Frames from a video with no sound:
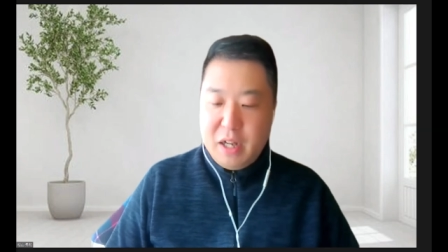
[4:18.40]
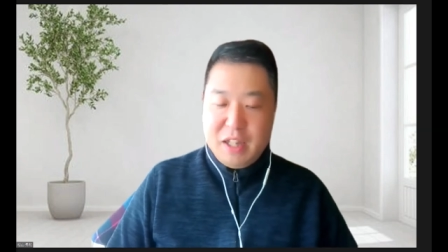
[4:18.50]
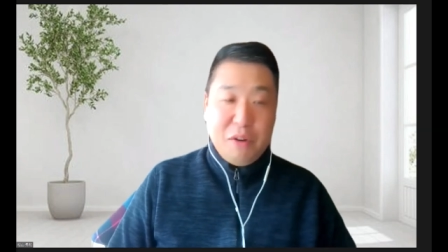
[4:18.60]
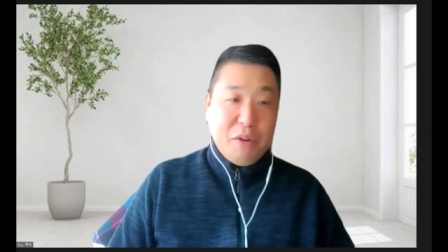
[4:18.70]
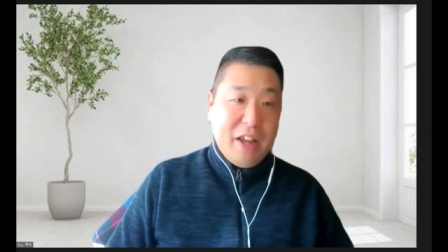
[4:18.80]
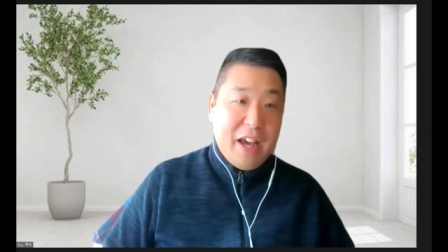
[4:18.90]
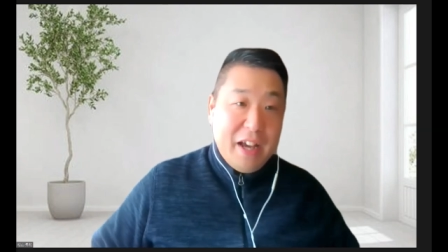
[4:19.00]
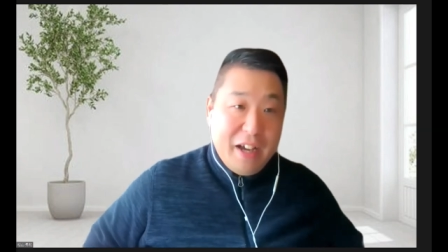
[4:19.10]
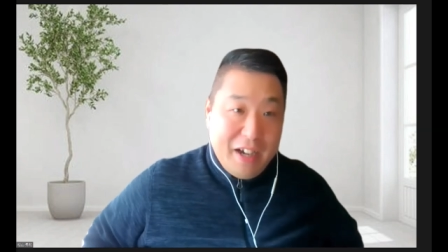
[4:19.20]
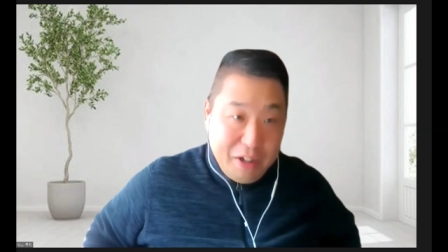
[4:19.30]
なので
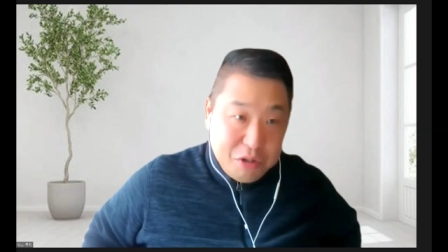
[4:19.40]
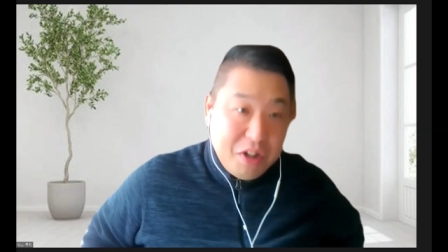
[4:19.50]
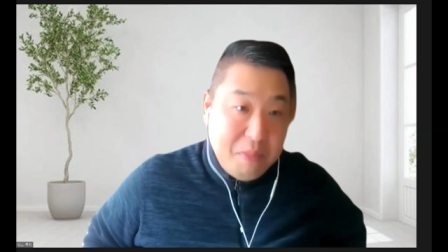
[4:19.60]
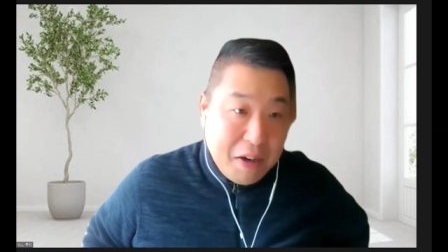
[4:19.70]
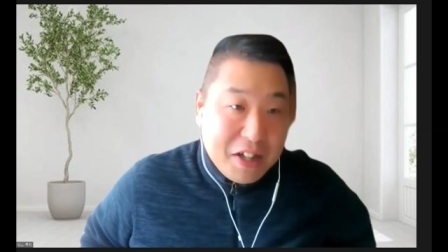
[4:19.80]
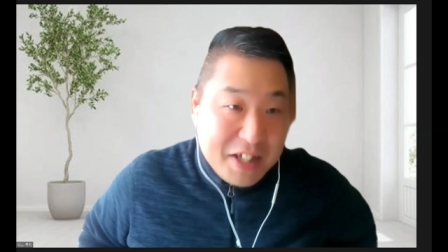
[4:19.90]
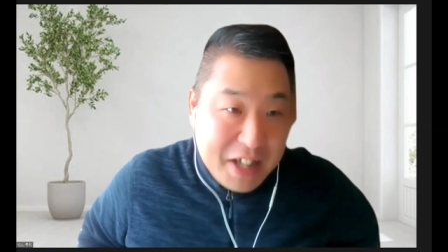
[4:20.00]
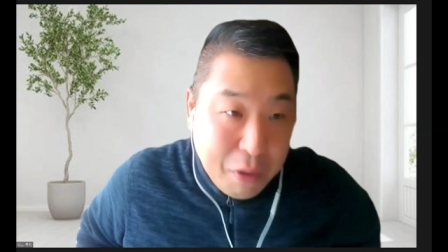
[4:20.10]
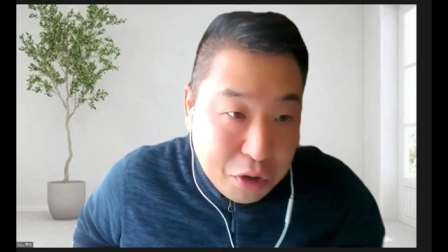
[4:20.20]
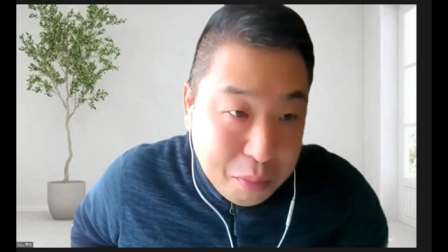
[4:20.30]
あのちょっと今はですね
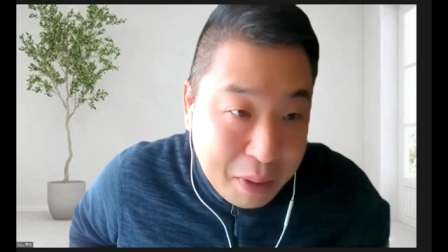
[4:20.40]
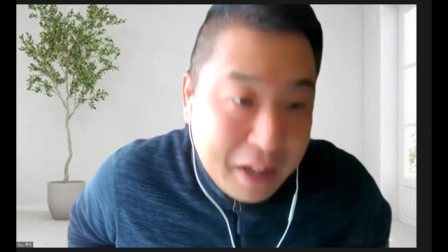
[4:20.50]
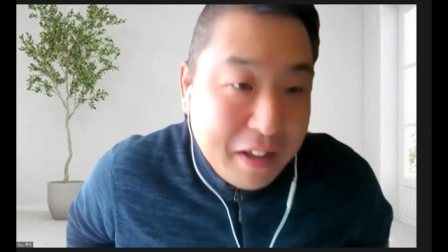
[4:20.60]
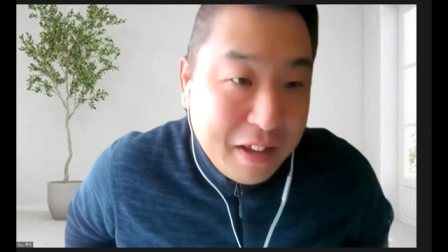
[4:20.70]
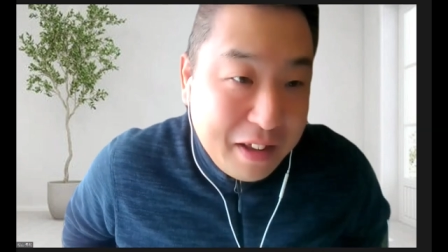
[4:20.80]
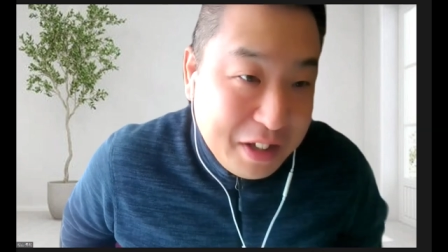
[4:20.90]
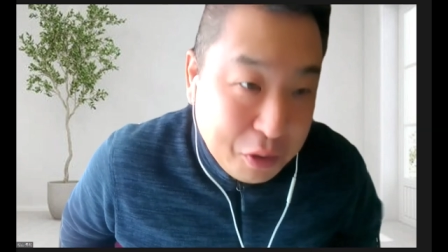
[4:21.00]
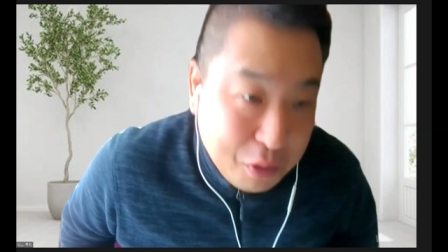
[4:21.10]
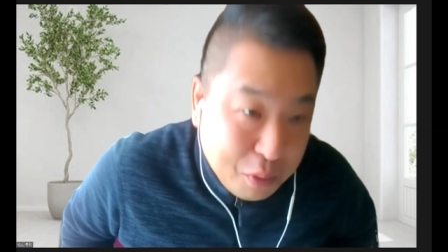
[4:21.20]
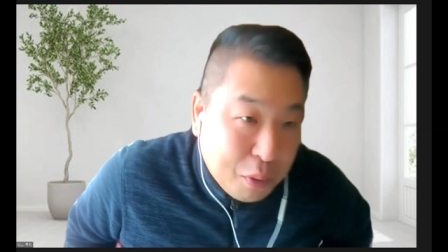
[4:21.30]
言葉ちょっ
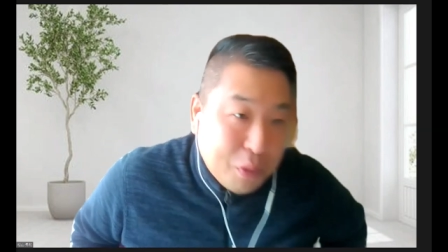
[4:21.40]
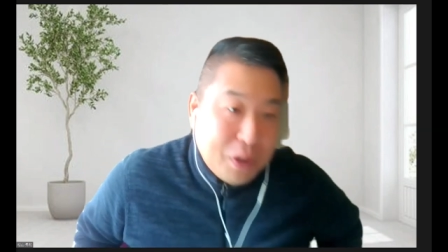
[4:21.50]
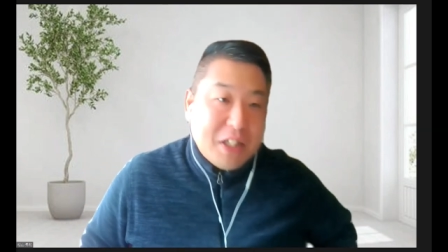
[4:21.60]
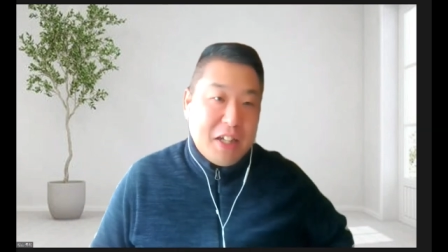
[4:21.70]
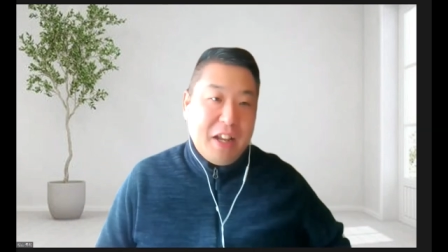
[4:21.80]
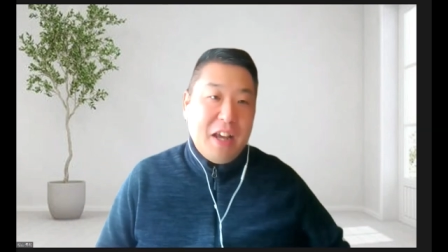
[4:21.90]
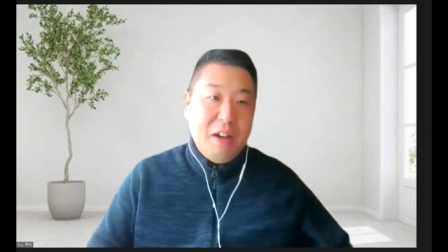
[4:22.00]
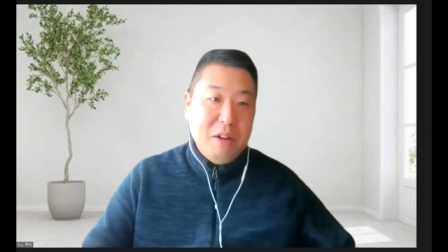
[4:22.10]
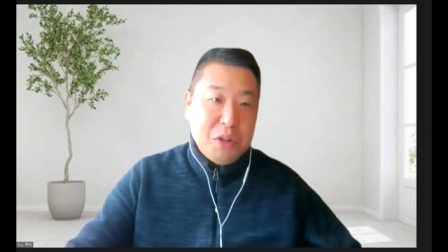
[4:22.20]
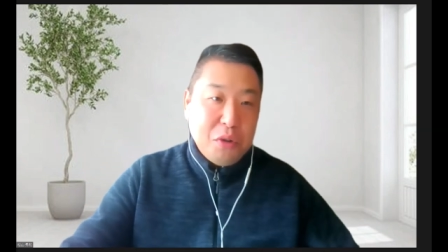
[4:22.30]
とこうなんですかね
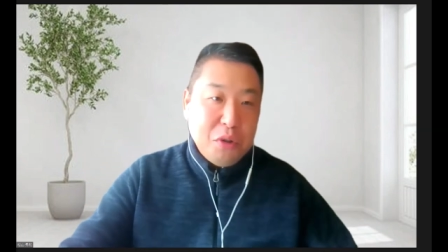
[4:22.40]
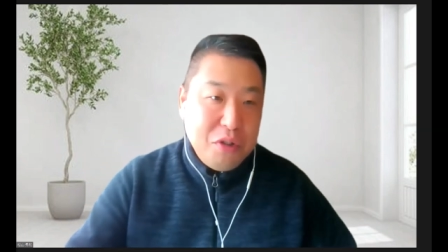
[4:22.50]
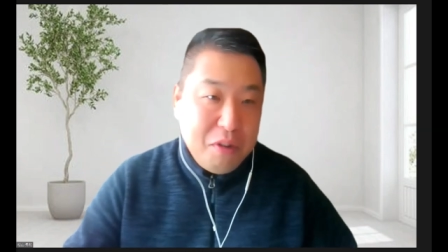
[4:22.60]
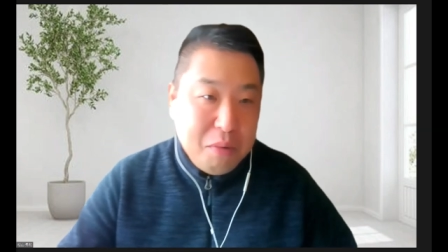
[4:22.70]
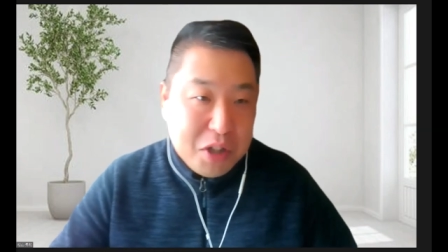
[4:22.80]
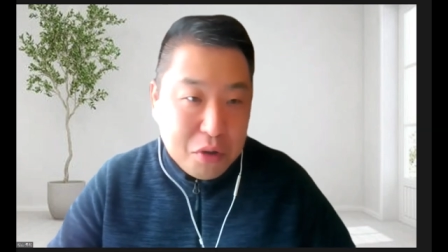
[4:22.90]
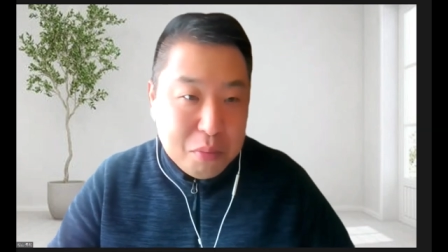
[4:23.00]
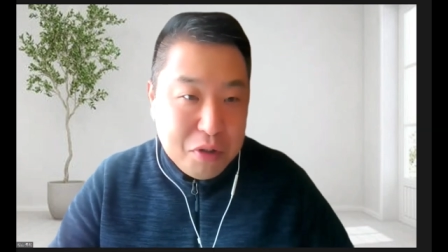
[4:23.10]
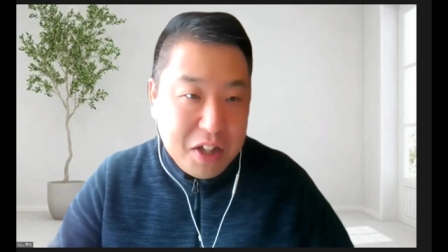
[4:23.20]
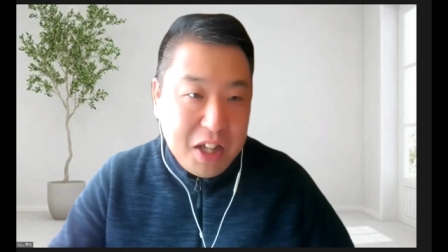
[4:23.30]
外外
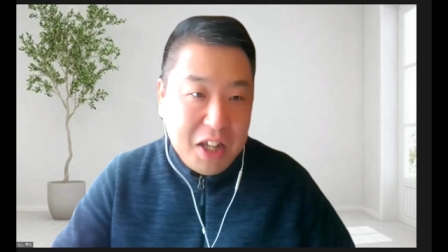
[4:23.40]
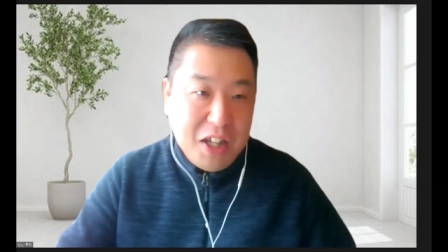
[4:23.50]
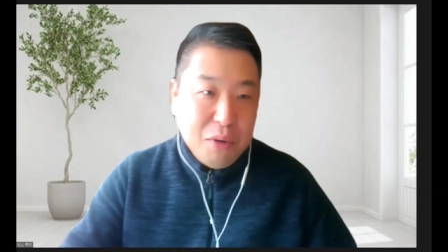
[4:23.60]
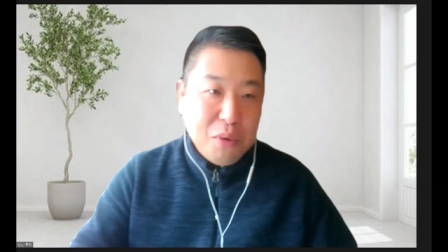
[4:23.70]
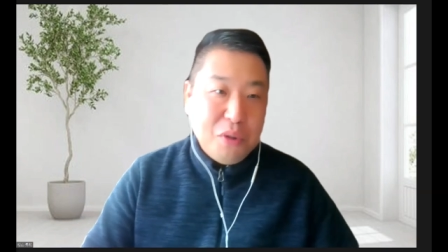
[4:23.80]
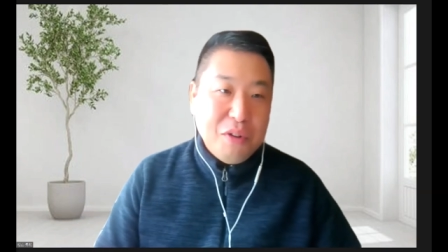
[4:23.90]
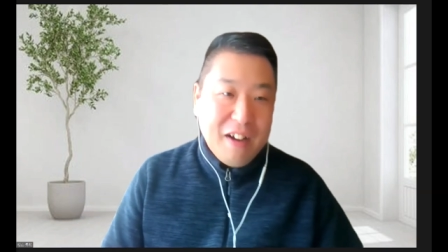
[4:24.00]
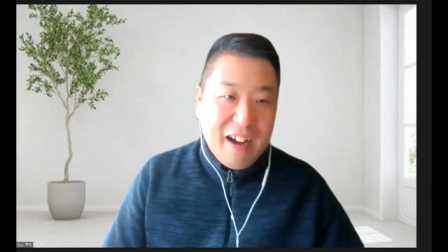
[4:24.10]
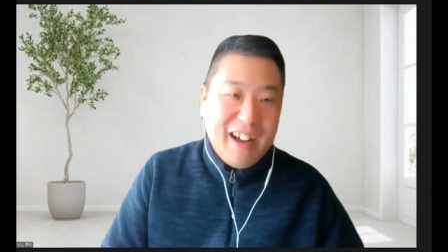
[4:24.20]
向き用というか